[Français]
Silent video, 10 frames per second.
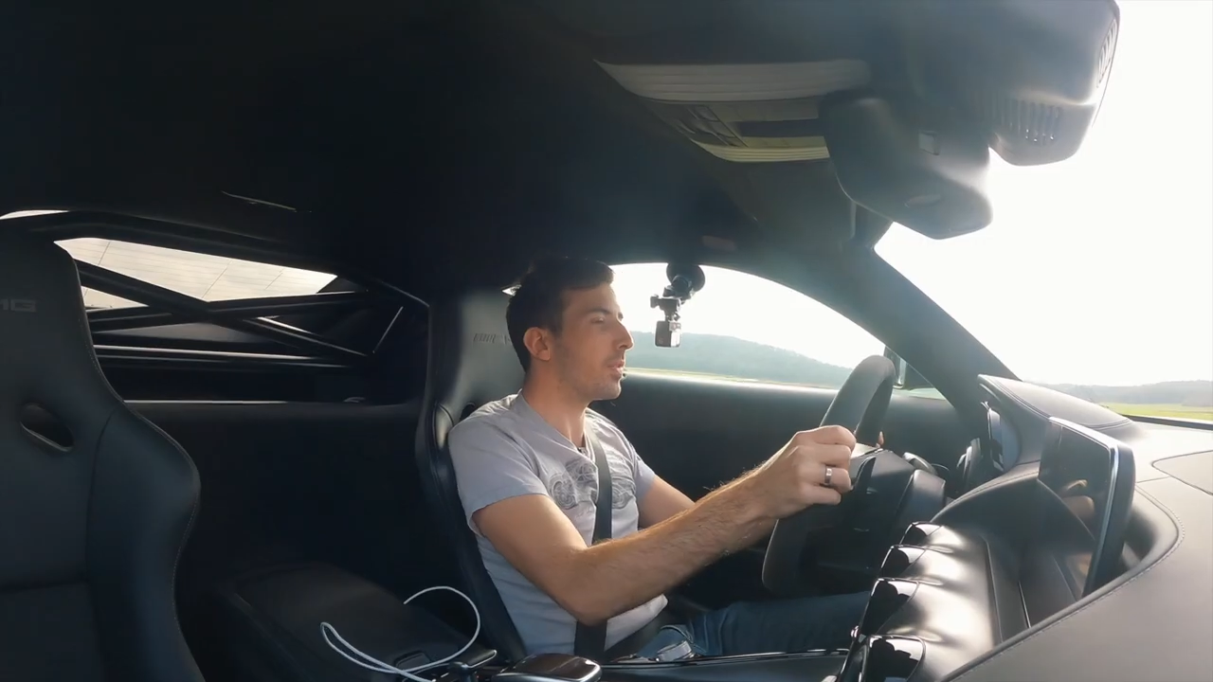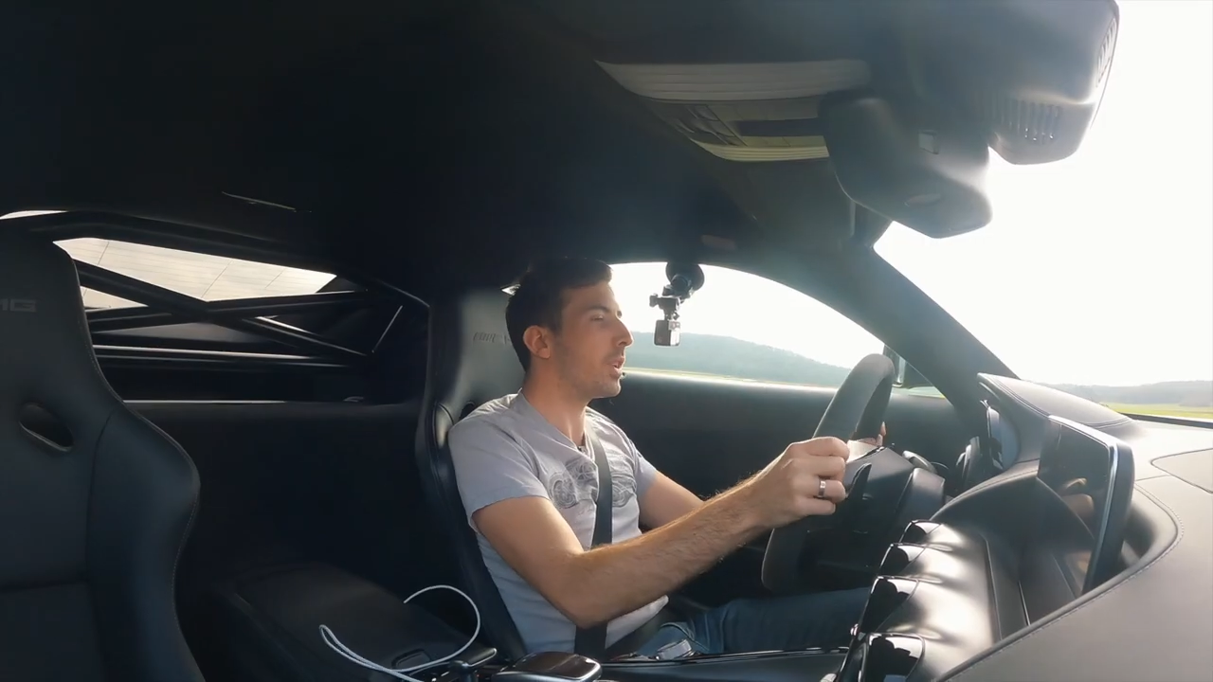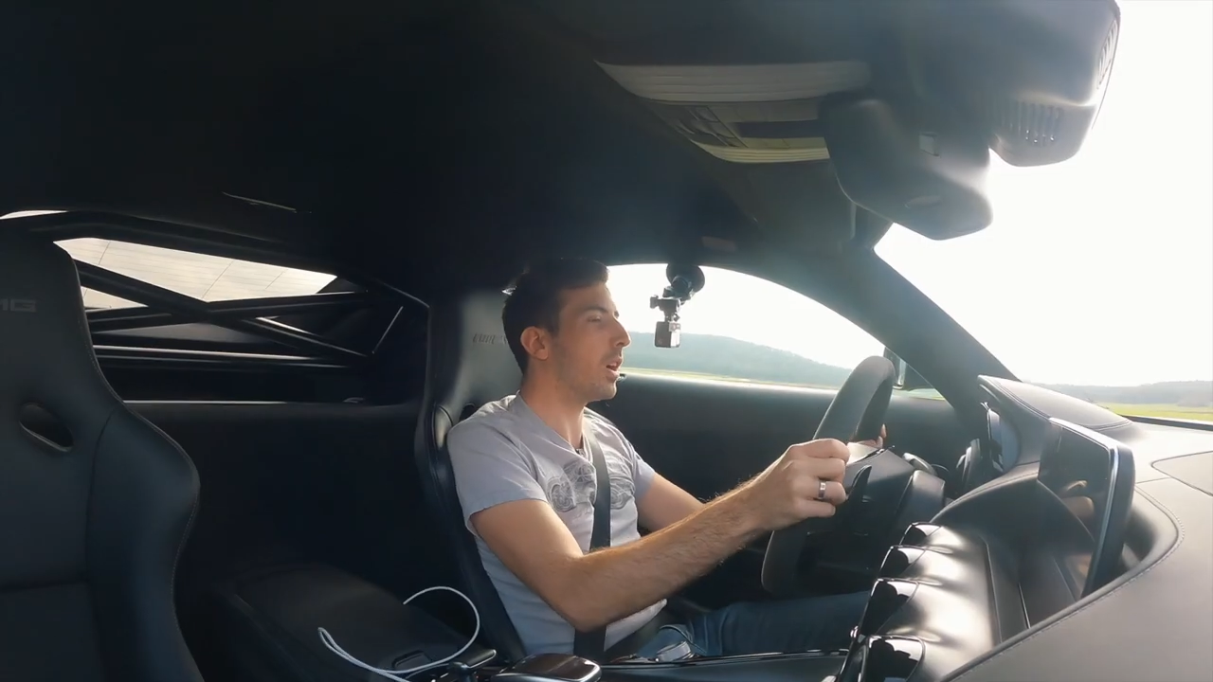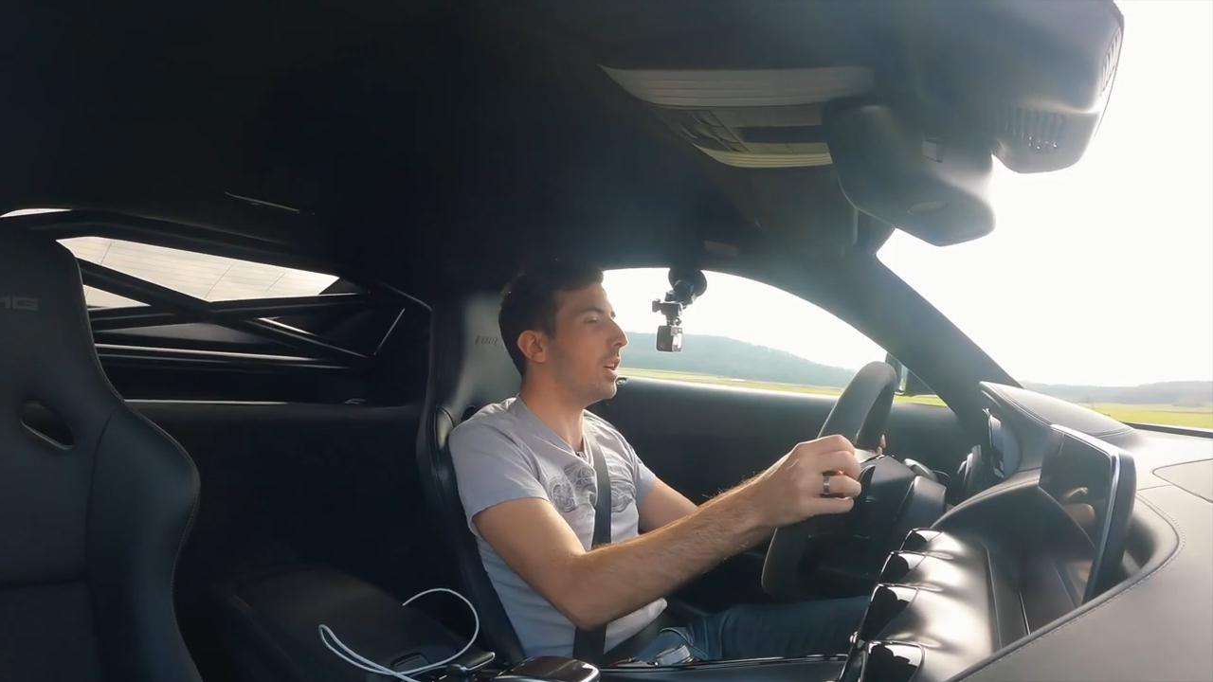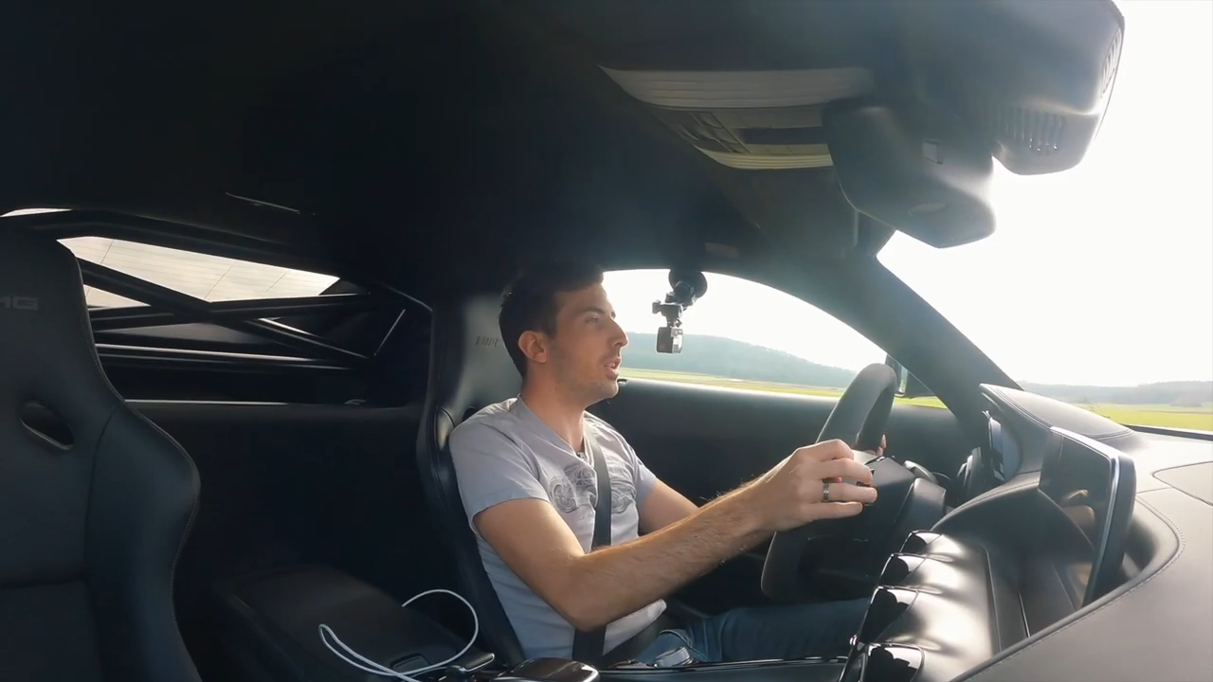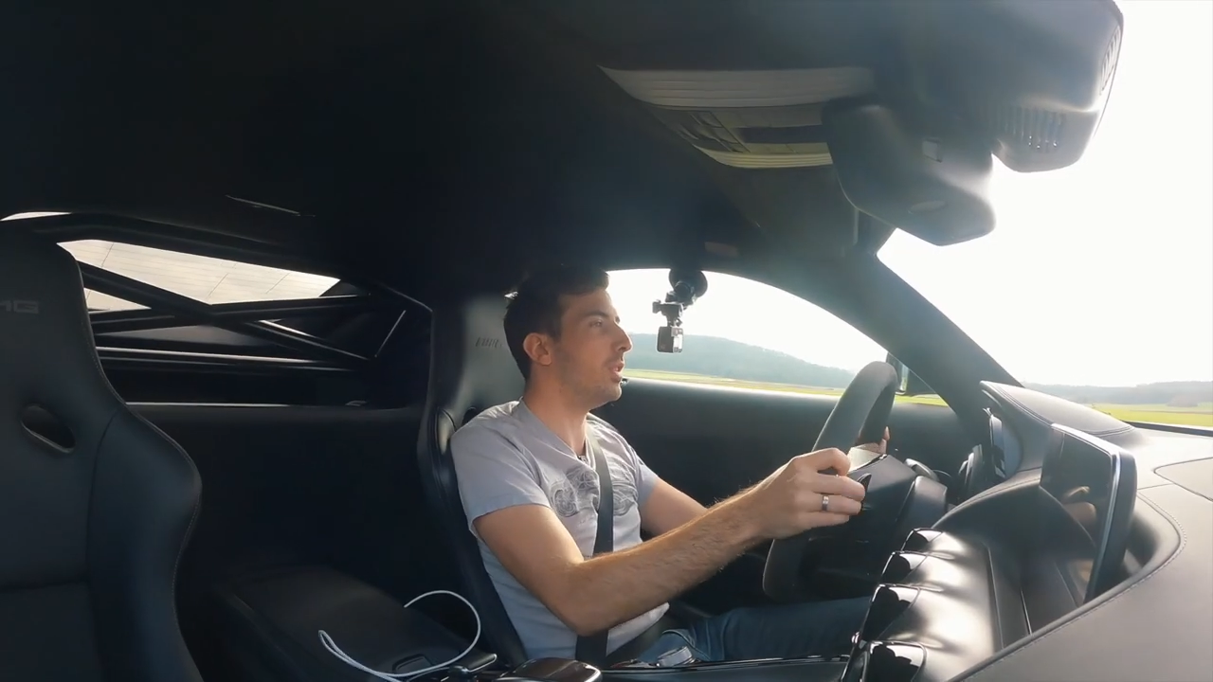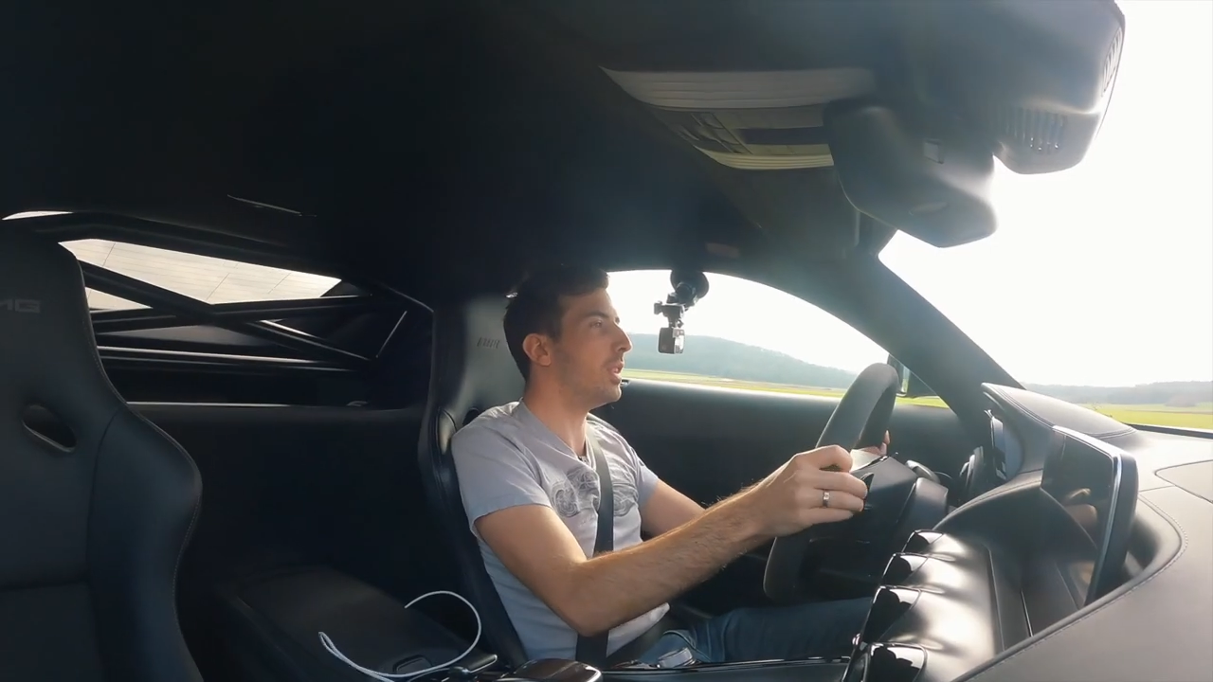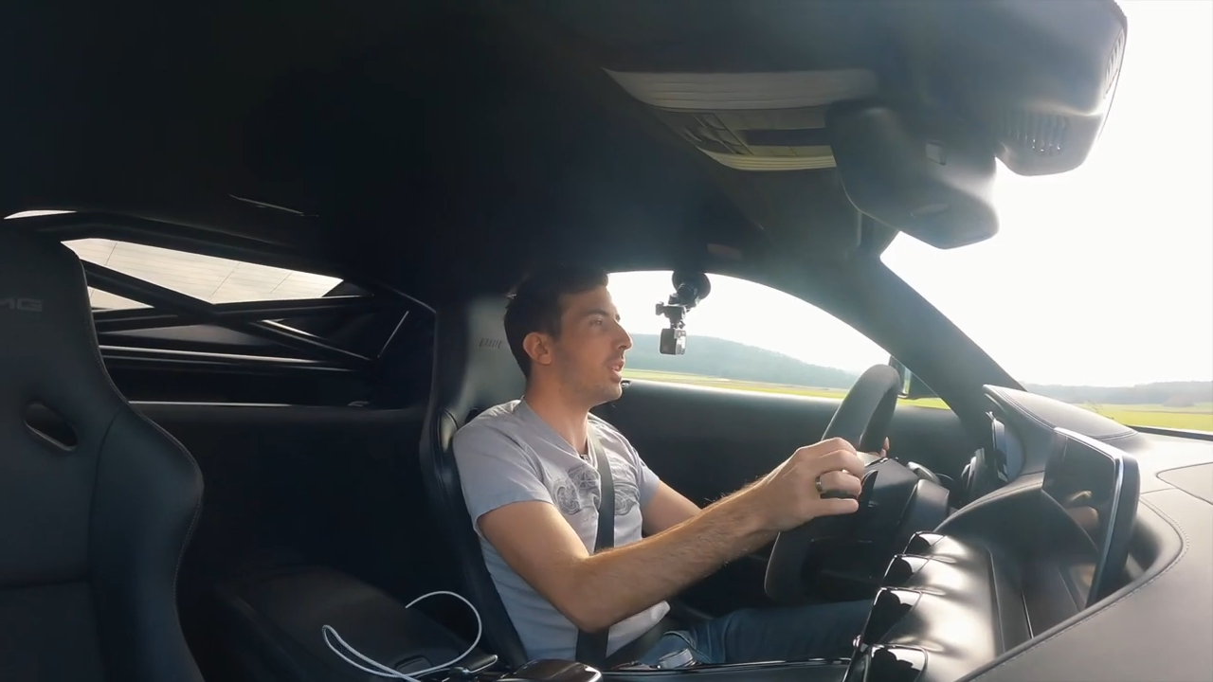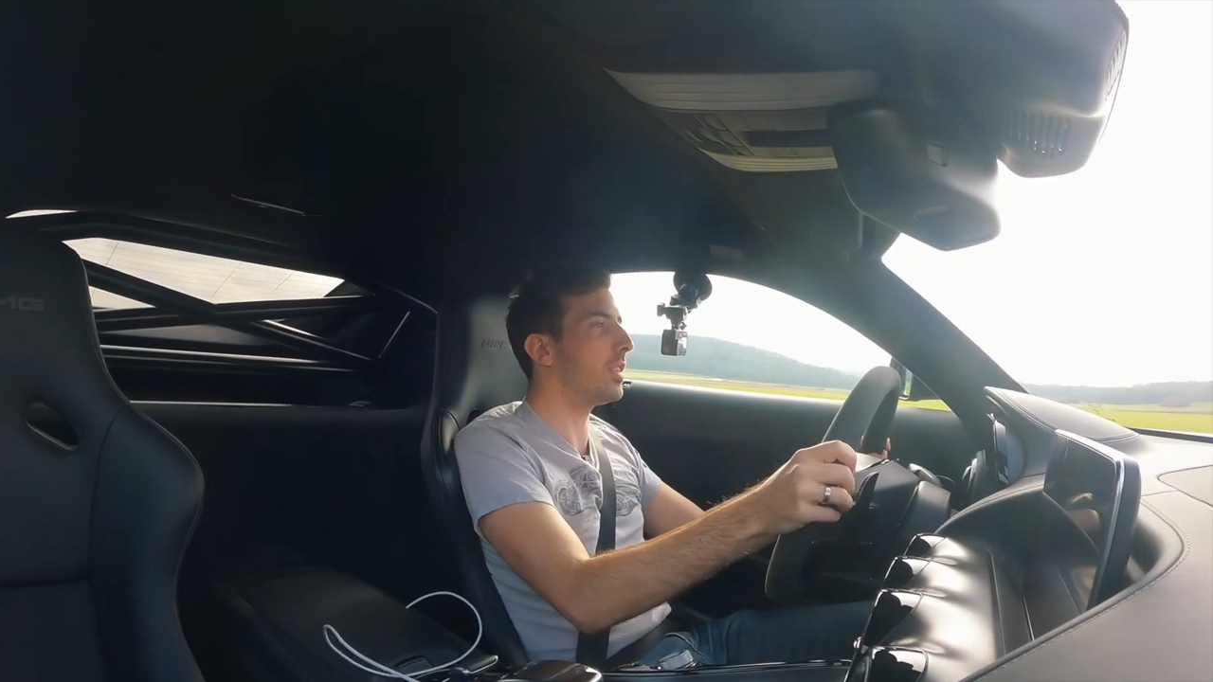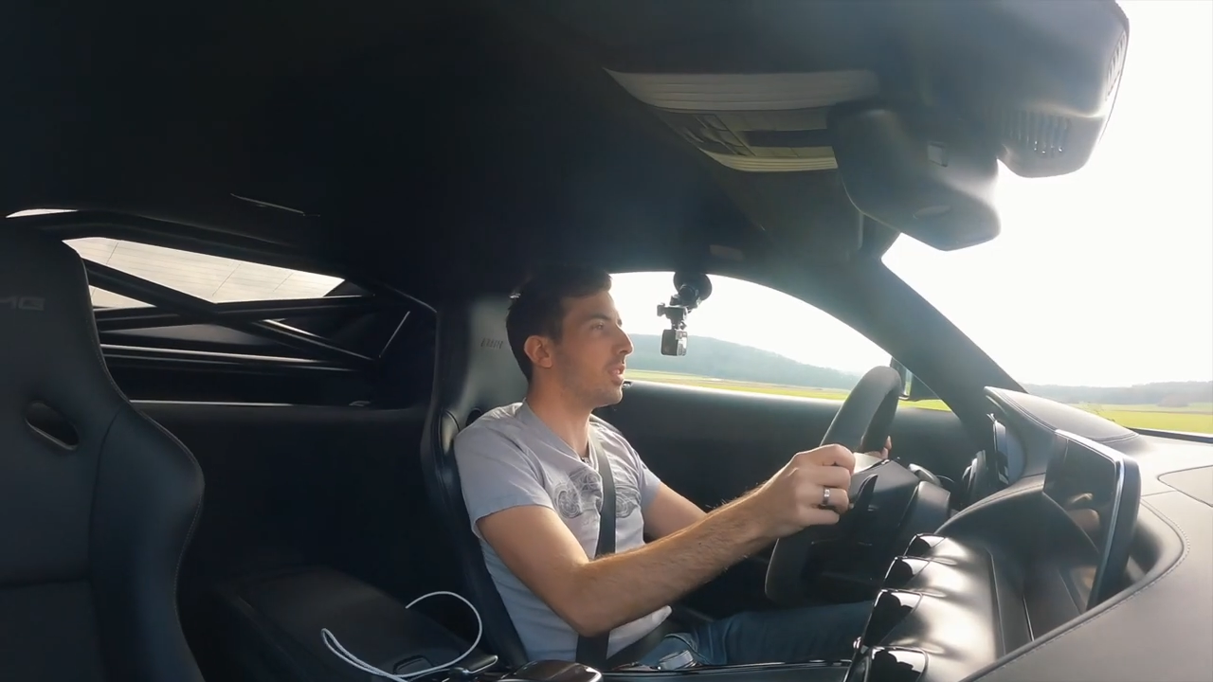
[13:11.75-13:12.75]
Oh les
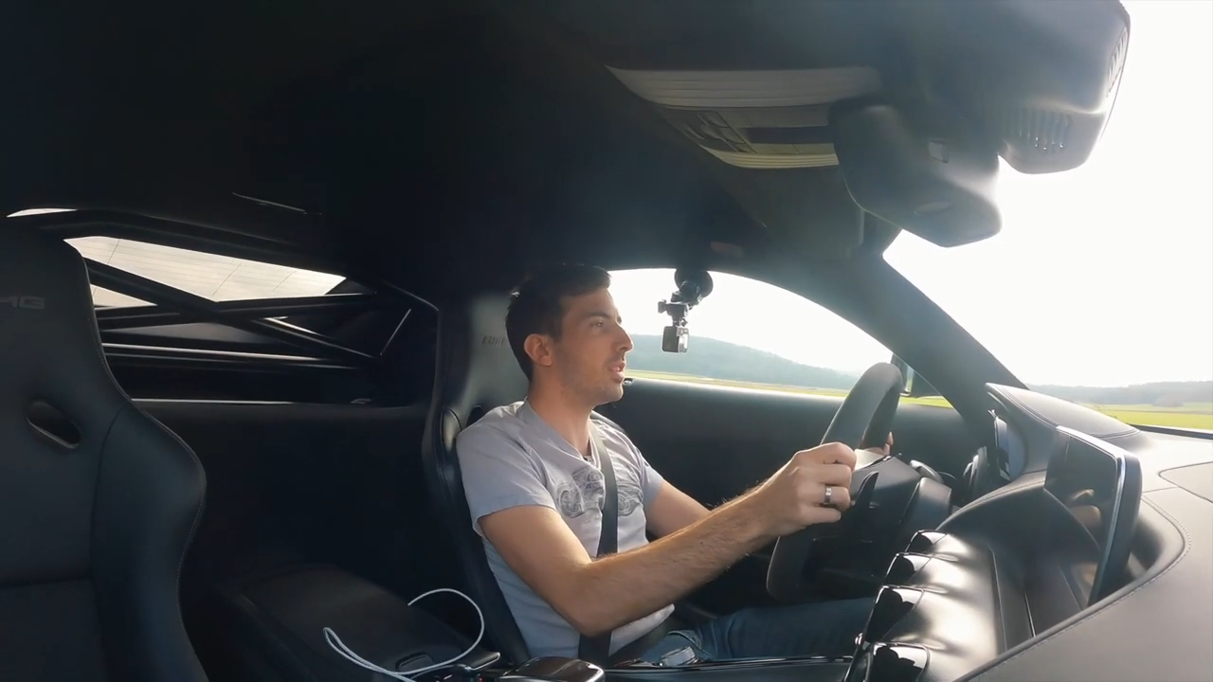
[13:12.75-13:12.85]
vitesses.